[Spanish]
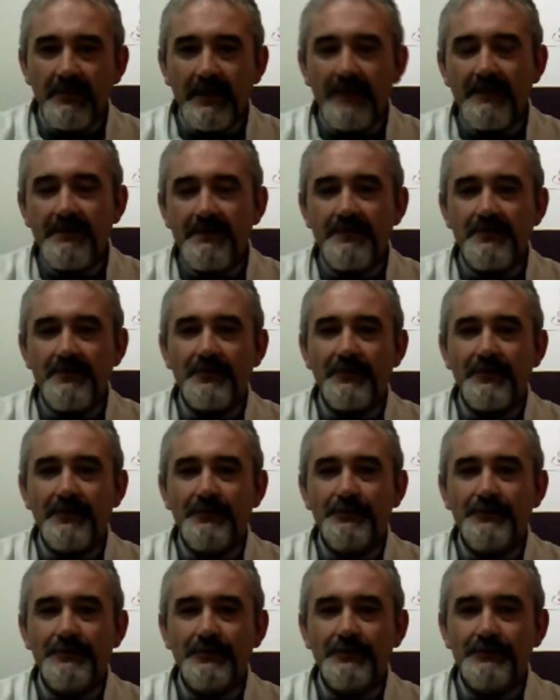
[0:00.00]
al embarazo
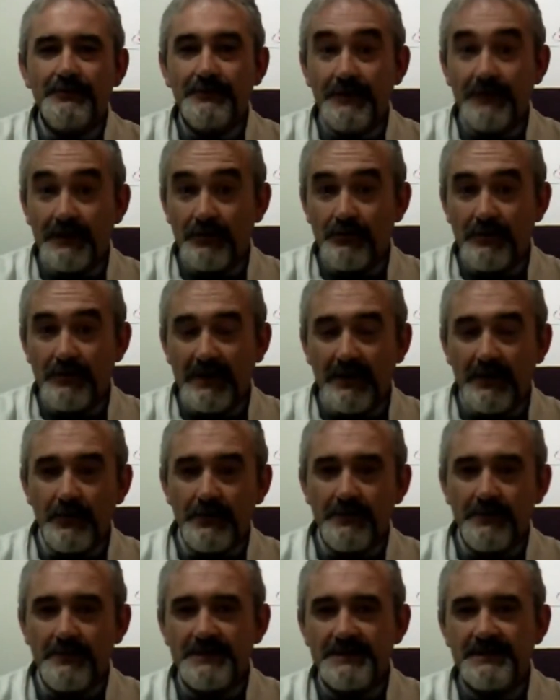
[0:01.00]
que hay dentro del
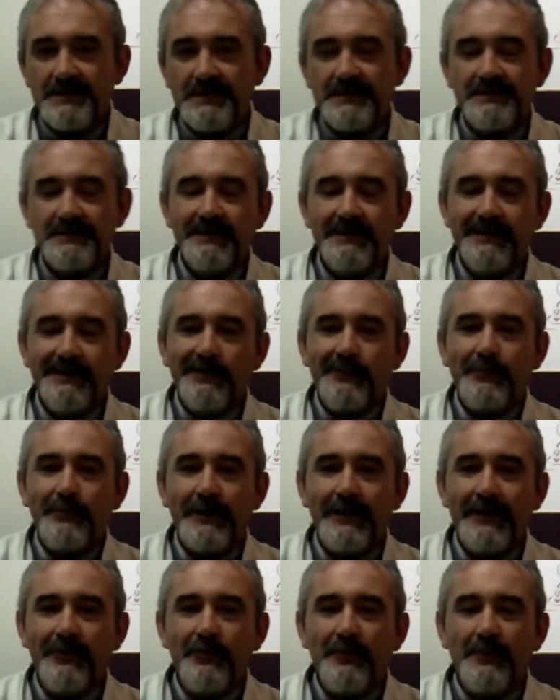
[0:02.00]
útero, que dura nueve meses,